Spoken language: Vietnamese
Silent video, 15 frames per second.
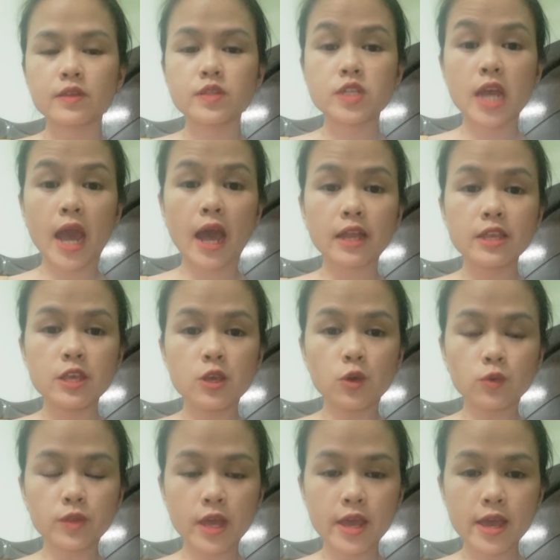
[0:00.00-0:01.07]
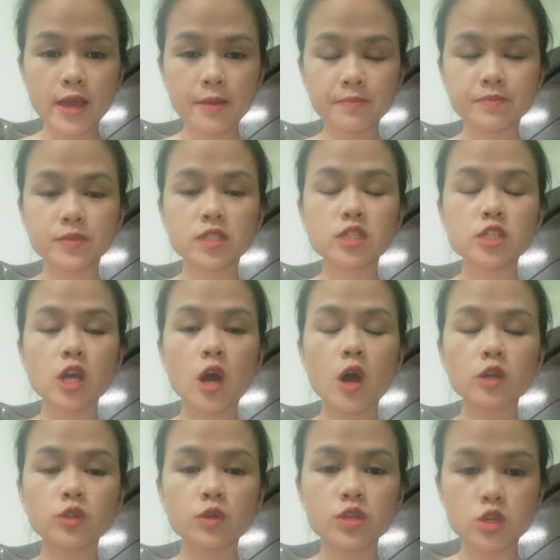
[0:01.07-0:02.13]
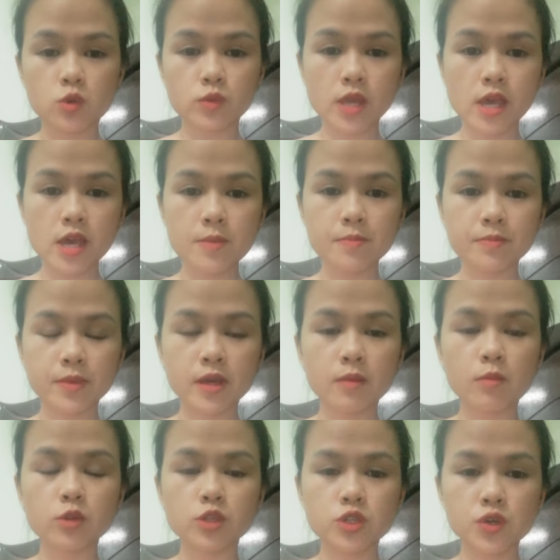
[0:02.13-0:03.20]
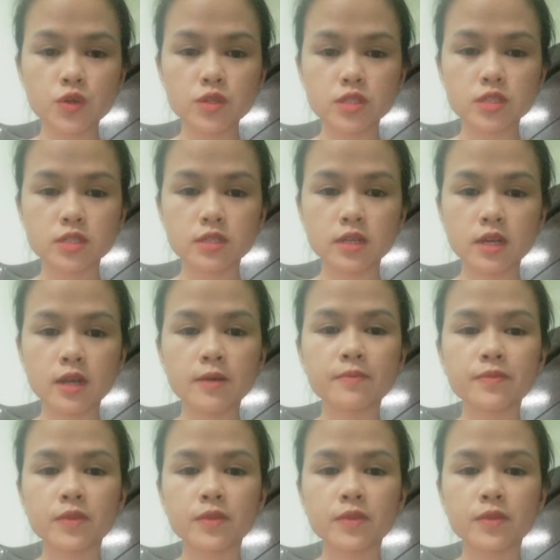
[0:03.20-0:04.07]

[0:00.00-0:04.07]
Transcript: trả nhiều thêm cho tôi nhiều thêm ha một chút ha